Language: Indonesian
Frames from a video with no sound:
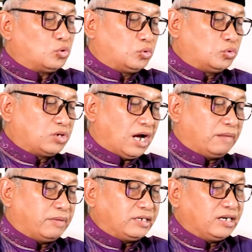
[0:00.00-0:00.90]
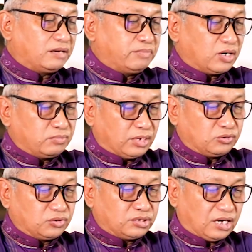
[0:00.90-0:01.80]
Justru sahabat yang baru
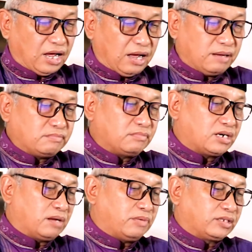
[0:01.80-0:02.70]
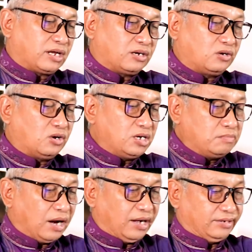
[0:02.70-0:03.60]
masuk Islam mendapatkan
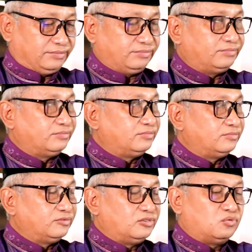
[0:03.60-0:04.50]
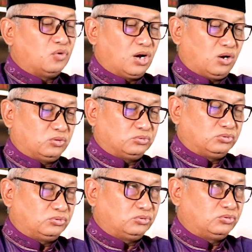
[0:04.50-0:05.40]
ghanimah
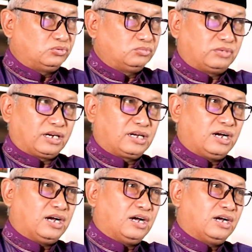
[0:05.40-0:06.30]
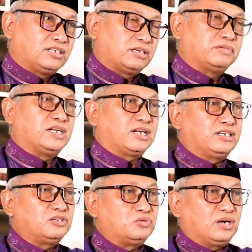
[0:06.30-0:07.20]
walau mereka
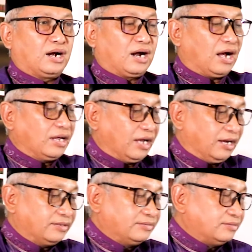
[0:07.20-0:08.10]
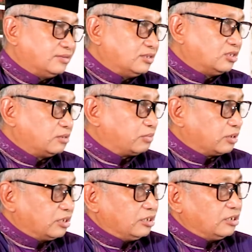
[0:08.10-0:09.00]
sebenarnya sudah kaya
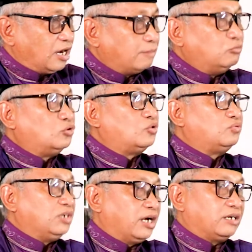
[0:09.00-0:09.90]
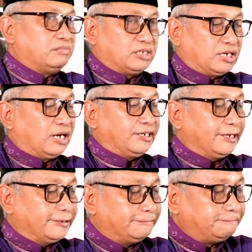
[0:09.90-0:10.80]
seperti Abu Sufyan misalnya.